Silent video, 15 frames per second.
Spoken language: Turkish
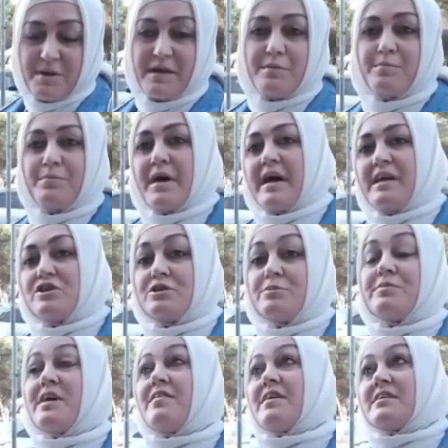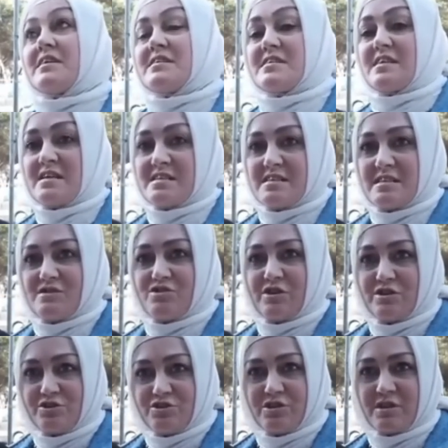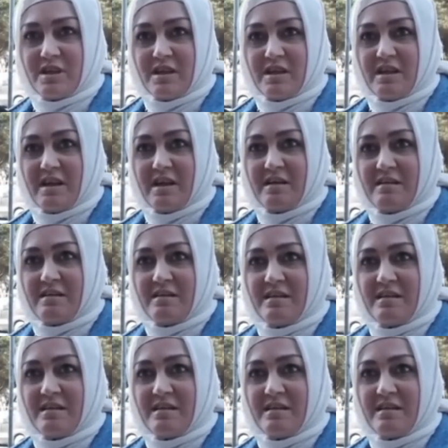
Benim eşim devlet hastanesinde çalışırken